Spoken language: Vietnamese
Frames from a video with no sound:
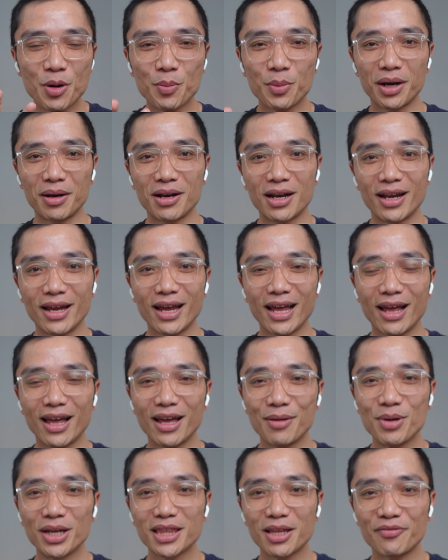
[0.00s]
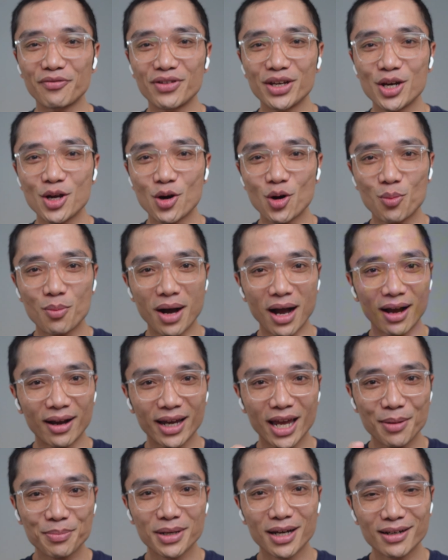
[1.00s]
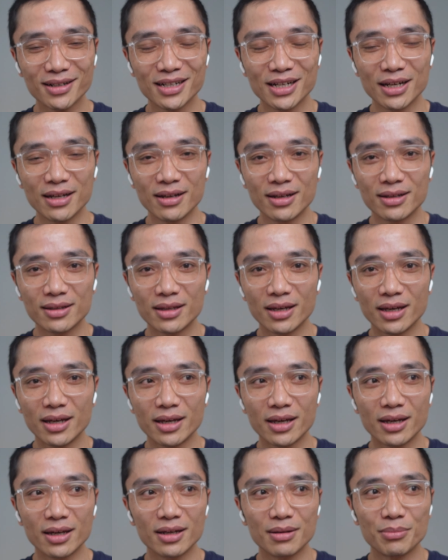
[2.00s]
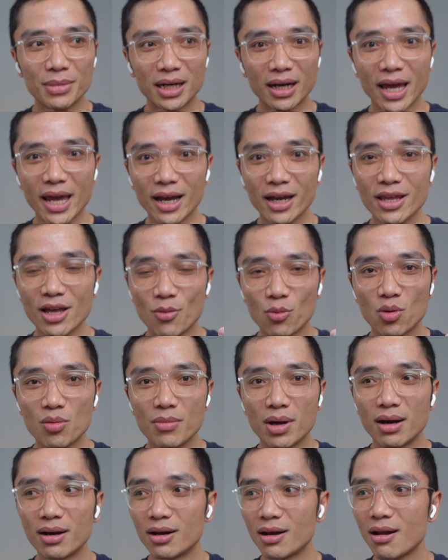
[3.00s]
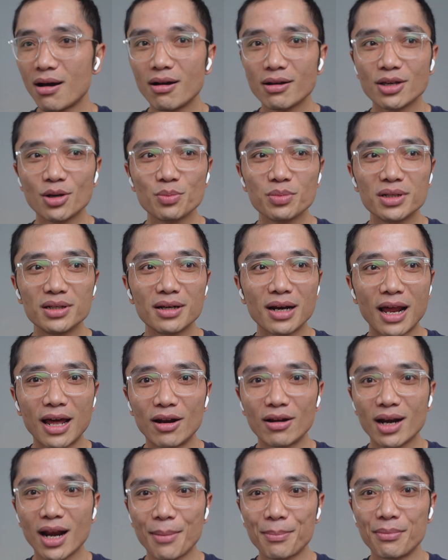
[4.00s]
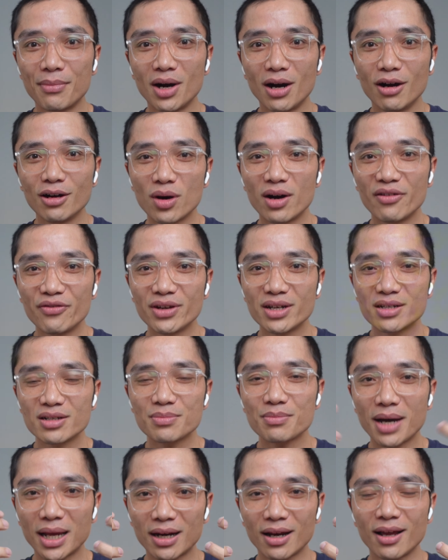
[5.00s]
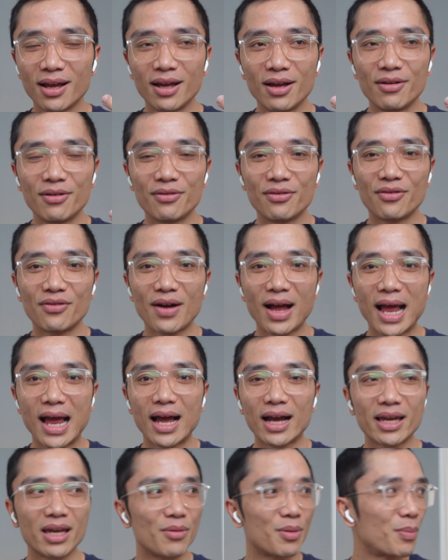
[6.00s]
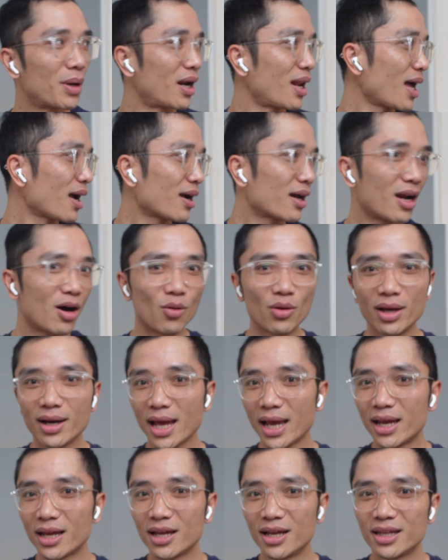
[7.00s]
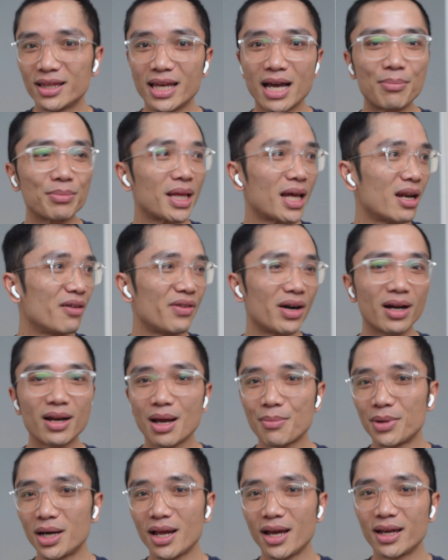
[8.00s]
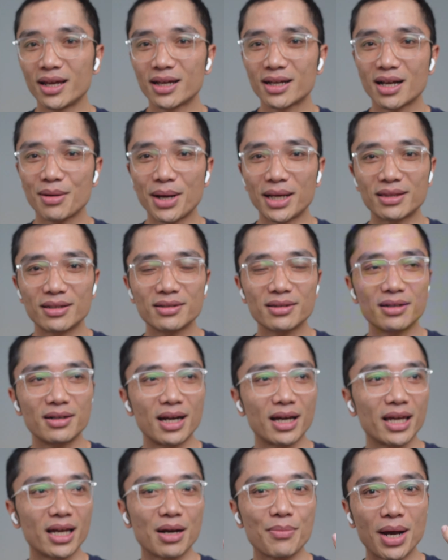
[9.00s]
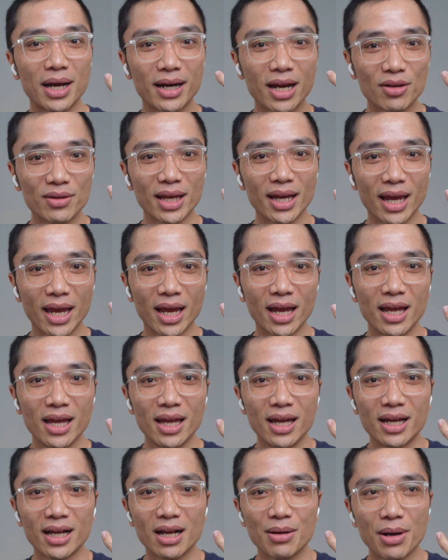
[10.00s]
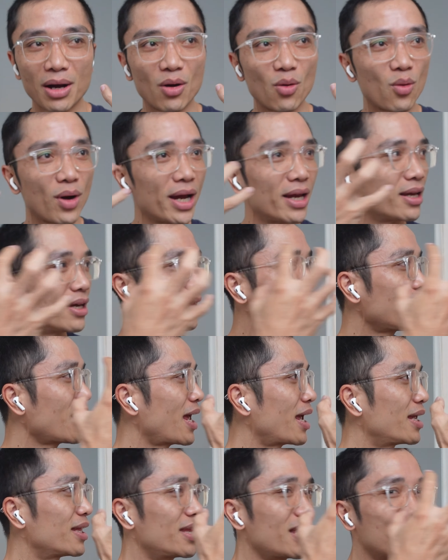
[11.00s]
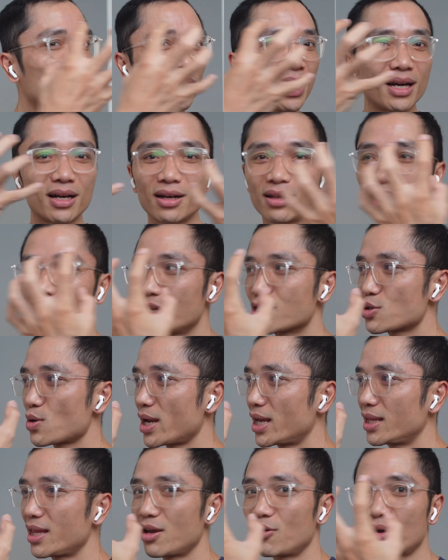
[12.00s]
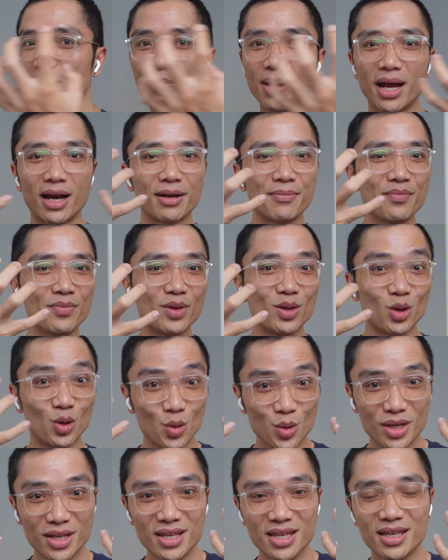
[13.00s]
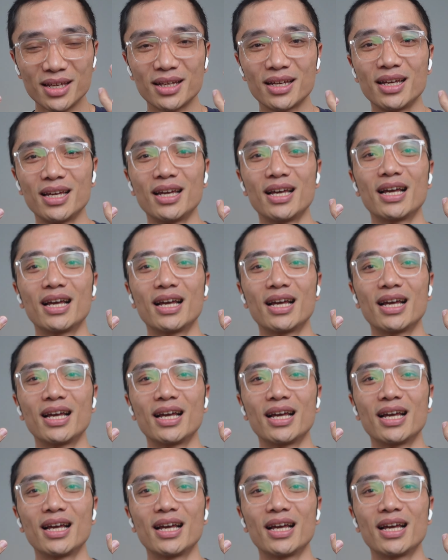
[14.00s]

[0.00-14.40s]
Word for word: khi mà mình biên tập video bằng khép CapCut thì mình nghe cái giọng của mình nó giống như là nó nằm ở ở phía trước mặt và khi mà mình lắc cái đầu thế này thì âm thanh nó vẫn nằm ở đây các bạn tưởng tượng là khi các bạn đeo tai nghe các bạn quay như thế này thì âm thanh có thể nó xoay theo các bạn tuy nhiên